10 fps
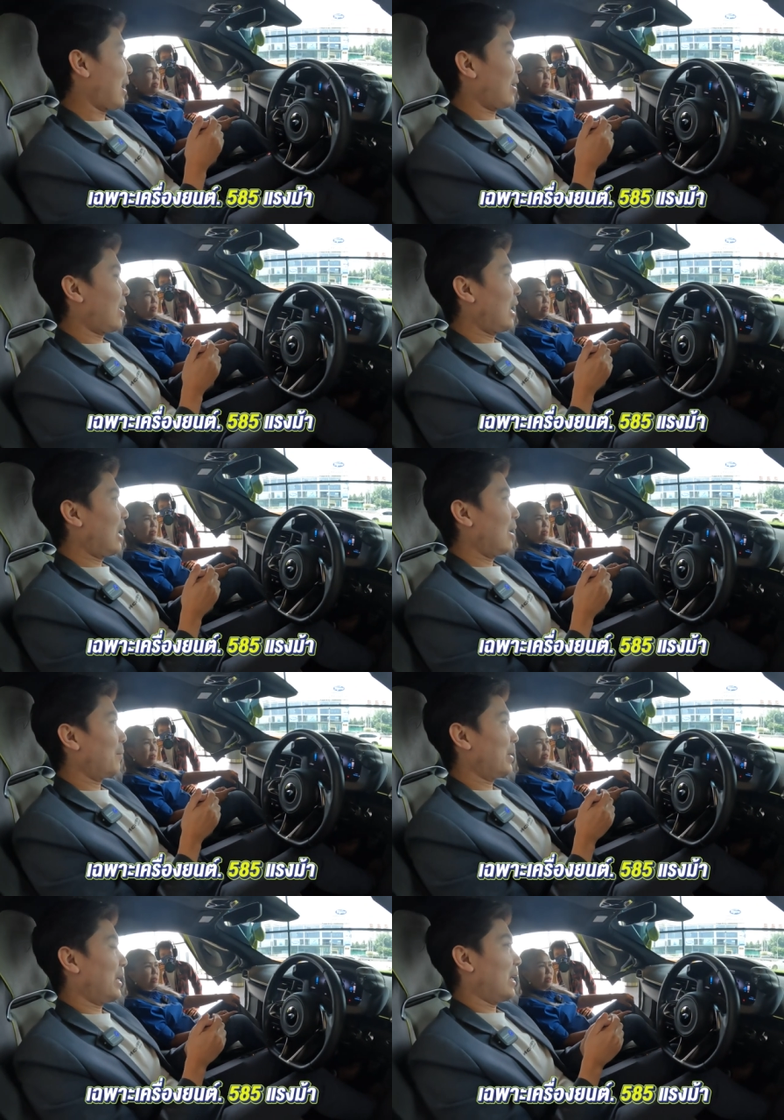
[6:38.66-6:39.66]
แล้วก็
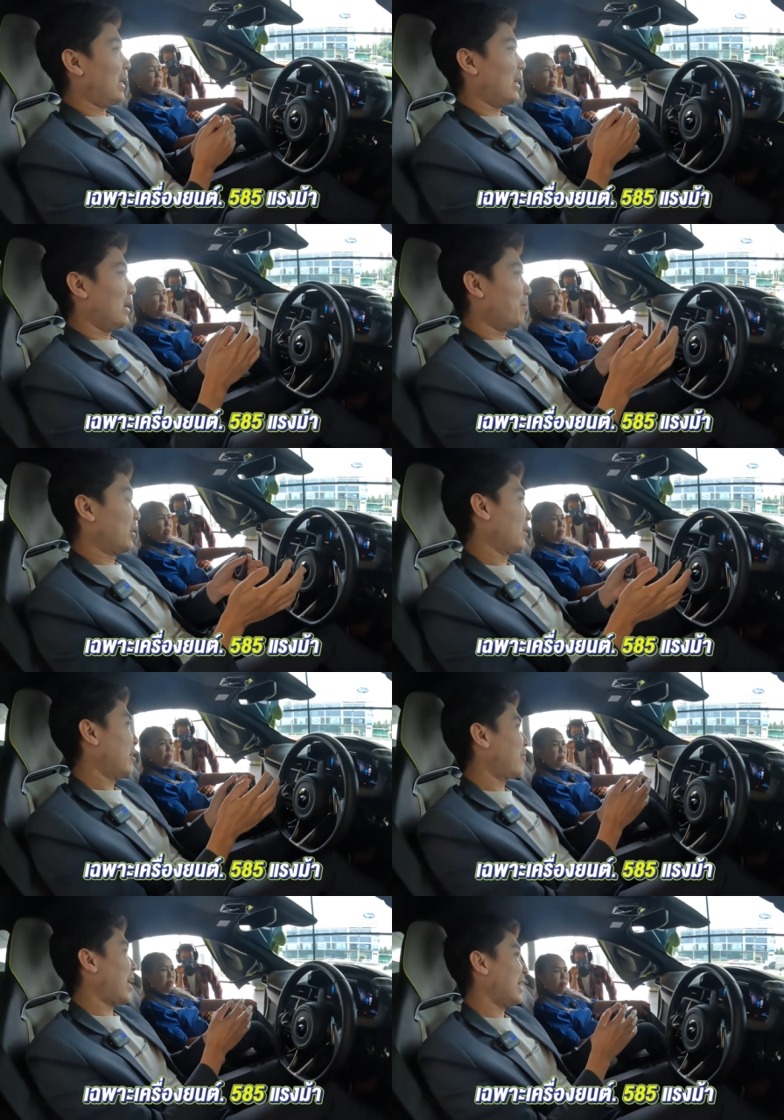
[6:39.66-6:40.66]
มีมอเตอร์
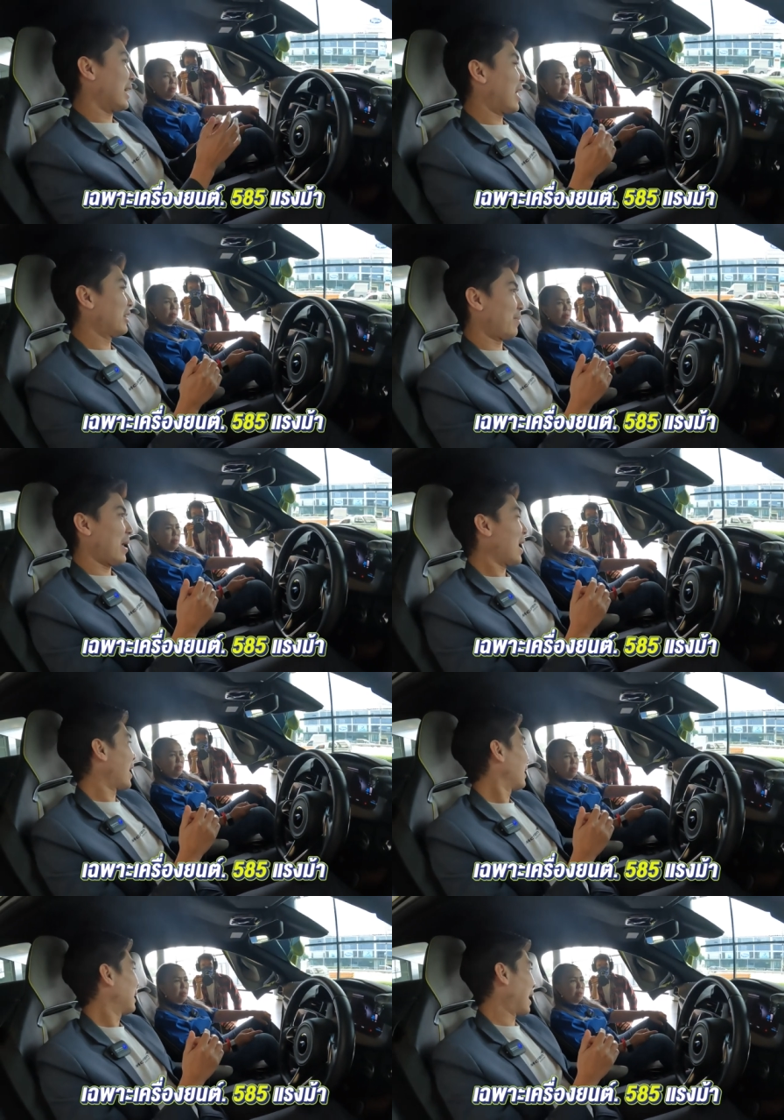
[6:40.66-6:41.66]
ไฟฟ้าอีก
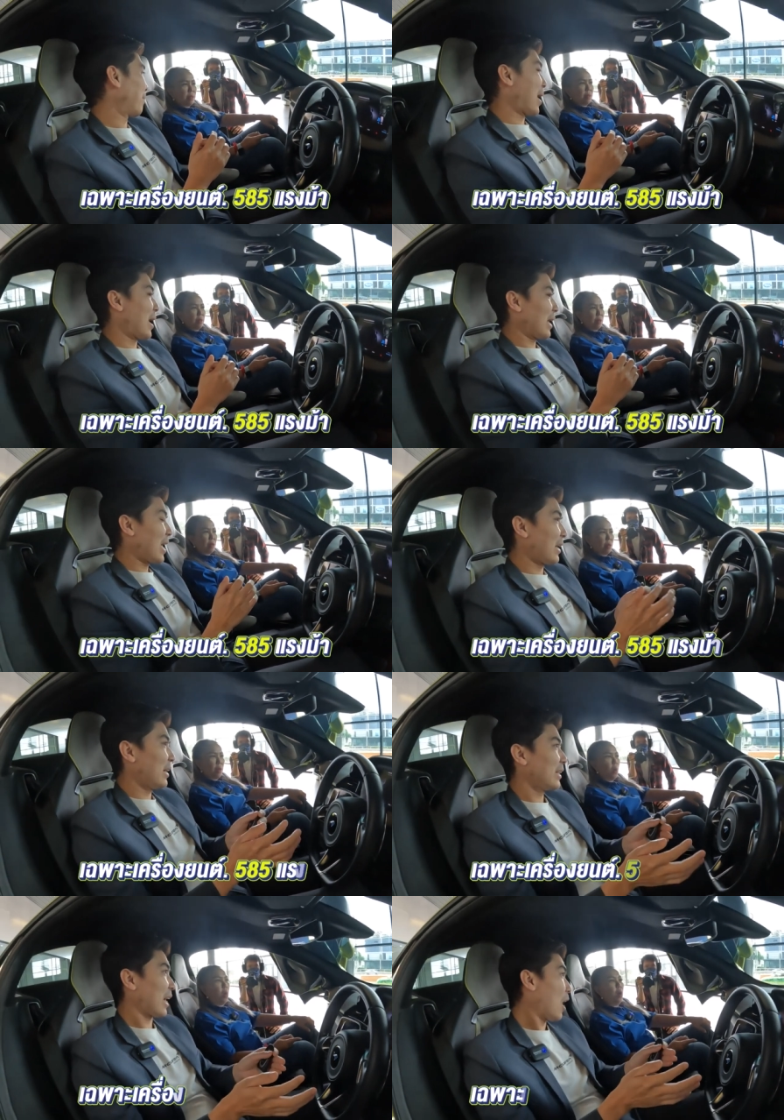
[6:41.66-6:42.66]
95 แรงม้า ในการ
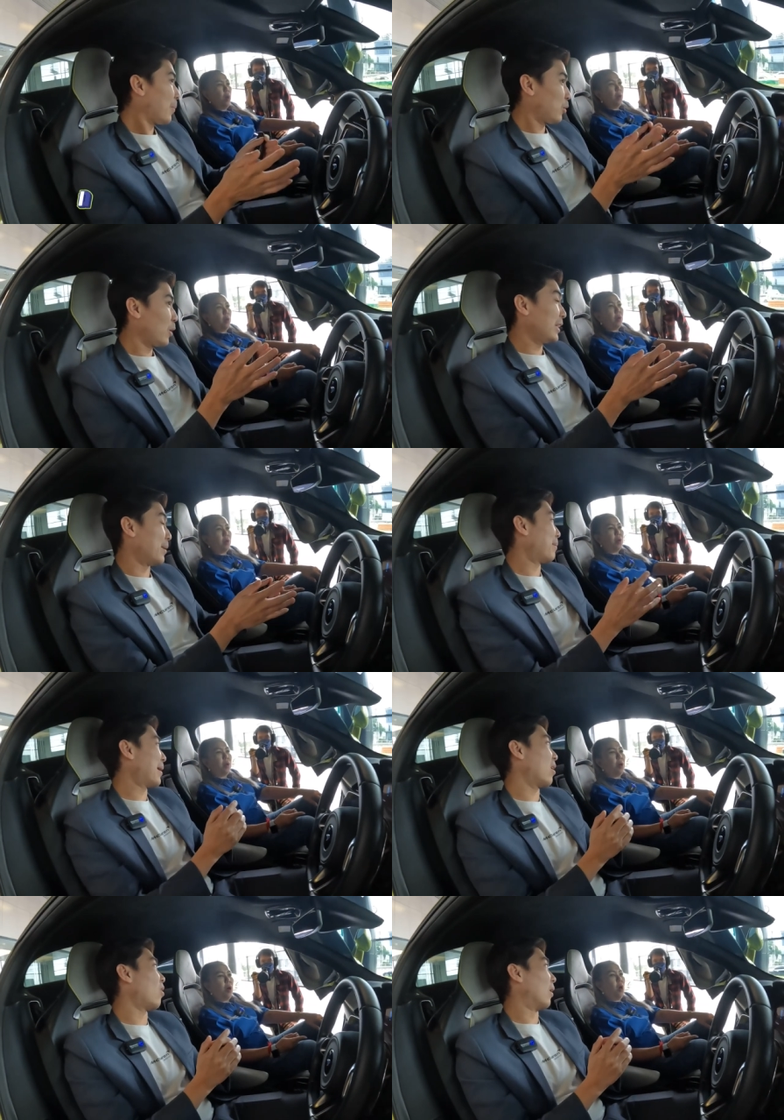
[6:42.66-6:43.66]
ที่จะเข้าไปช่วยเสริม
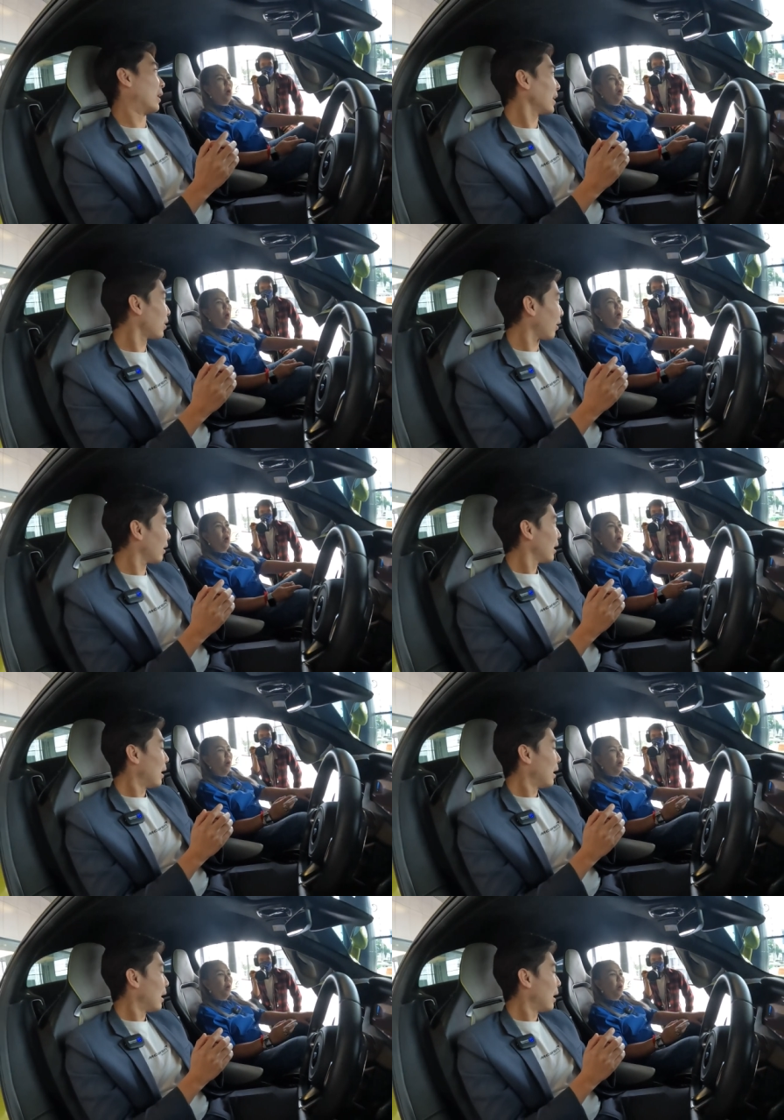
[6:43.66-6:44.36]
กำลังของเครื่องยนต์